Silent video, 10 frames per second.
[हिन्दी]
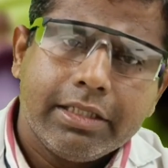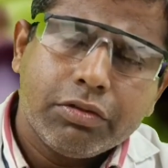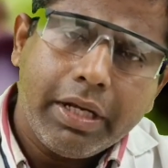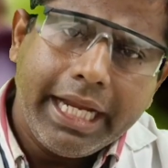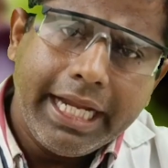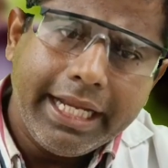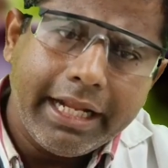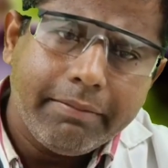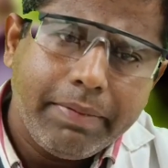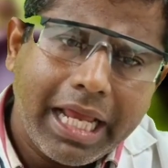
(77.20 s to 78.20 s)
इसको
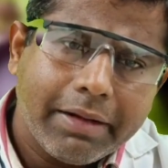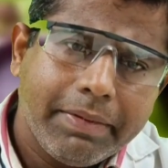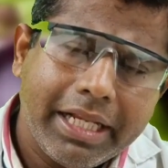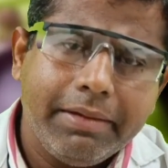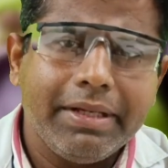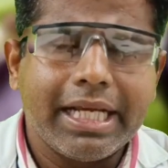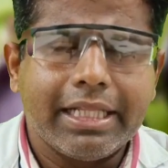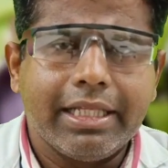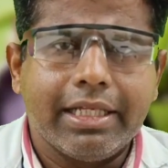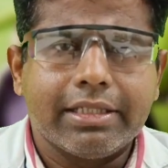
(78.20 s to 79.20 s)
इंडियन ब्लैकबेरी भी
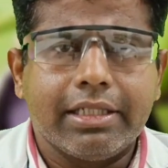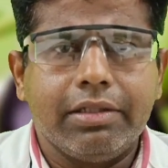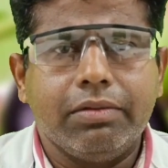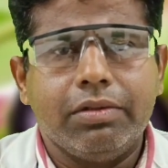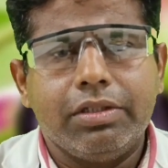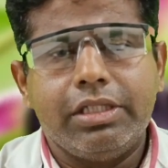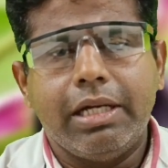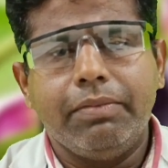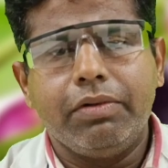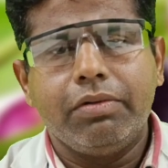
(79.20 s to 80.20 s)
कहते हैं साथियों
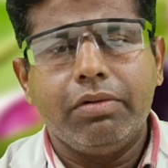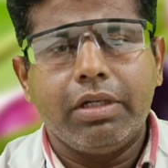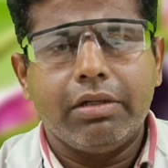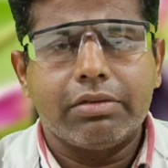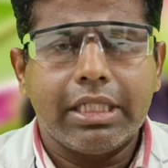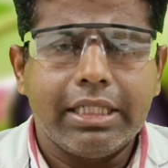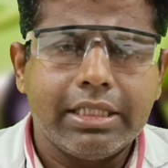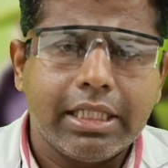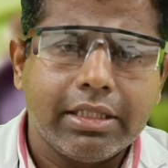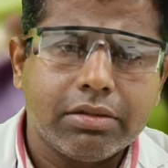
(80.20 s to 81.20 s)
जामुन को और साथ
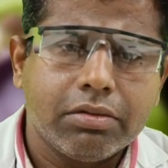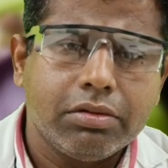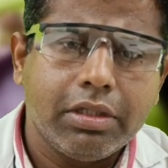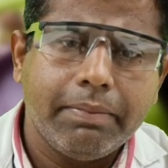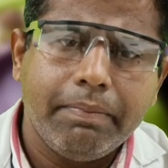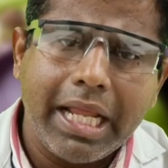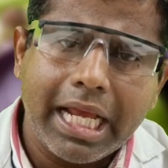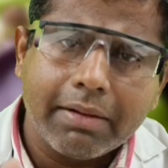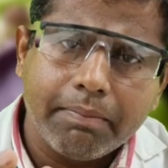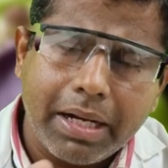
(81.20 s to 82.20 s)
ही साथ इसको जो है
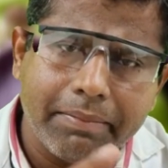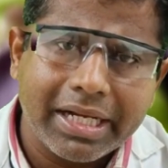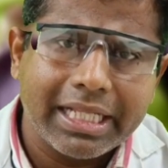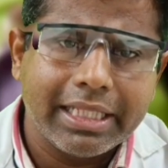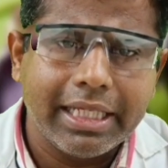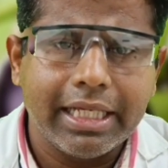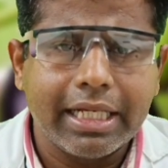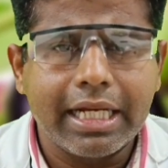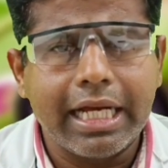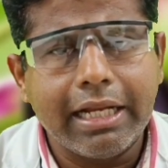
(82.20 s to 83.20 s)
ब्लैक प्लम कहते हैं
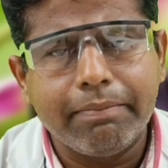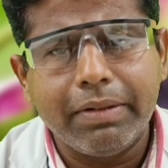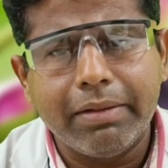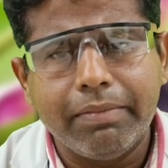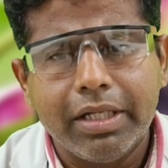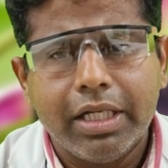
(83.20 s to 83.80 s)
काला प्लम